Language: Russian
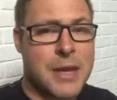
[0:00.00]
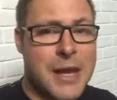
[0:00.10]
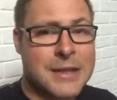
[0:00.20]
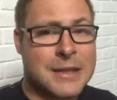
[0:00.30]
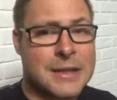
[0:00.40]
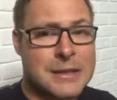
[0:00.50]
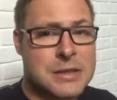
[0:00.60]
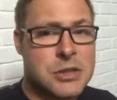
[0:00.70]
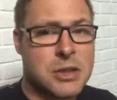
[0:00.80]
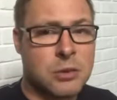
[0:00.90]
Это
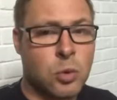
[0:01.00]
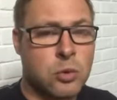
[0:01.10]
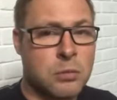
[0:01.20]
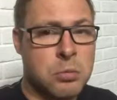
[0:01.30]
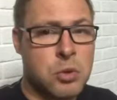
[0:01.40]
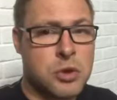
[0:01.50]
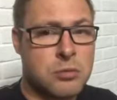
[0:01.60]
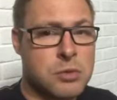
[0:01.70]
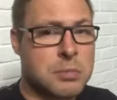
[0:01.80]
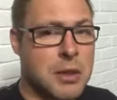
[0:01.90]
классический тотал больше
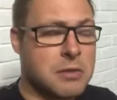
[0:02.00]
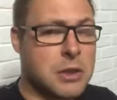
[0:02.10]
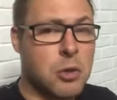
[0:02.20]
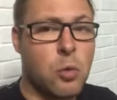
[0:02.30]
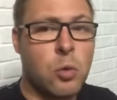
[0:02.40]
двух с половиной.